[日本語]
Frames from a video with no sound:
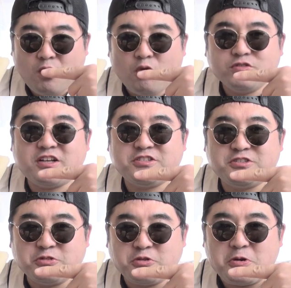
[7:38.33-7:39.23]
お察
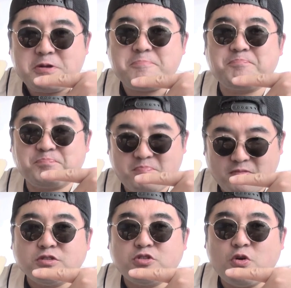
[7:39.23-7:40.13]
しの通り、
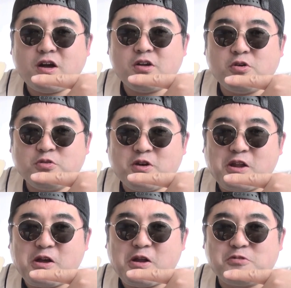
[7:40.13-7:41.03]
消化用の
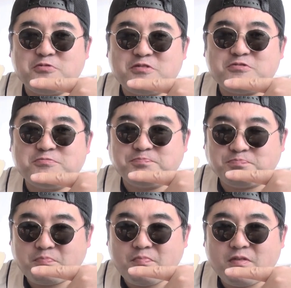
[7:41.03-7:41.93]
ガリガリ君です。
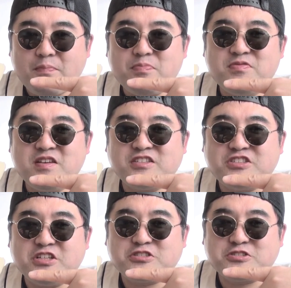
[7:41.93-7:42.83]
な
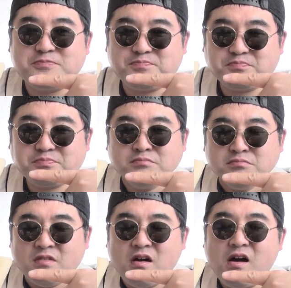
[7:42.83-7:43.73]
しです。
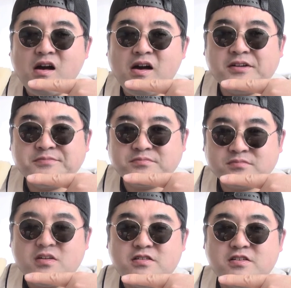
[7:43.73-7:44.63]
ああ、
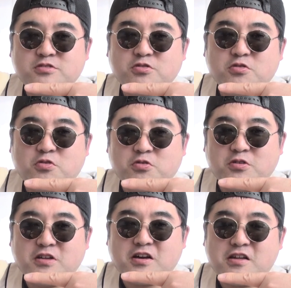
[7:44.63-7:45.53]
冷蔵庫
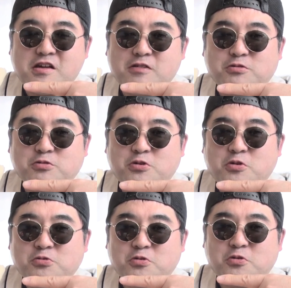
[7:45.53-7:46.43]
の中にあとに
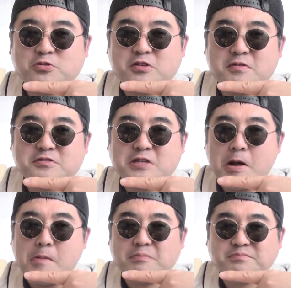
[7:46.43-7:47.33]
ほん残ってました。
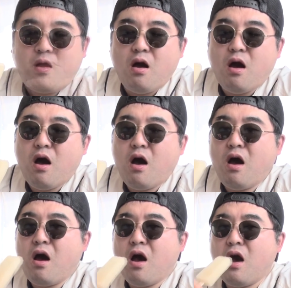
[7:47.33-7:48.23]

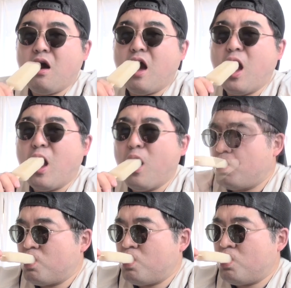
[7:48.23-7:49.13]
ああ、
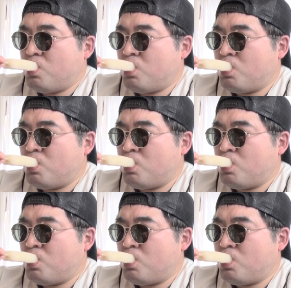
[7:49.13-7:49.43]
うん。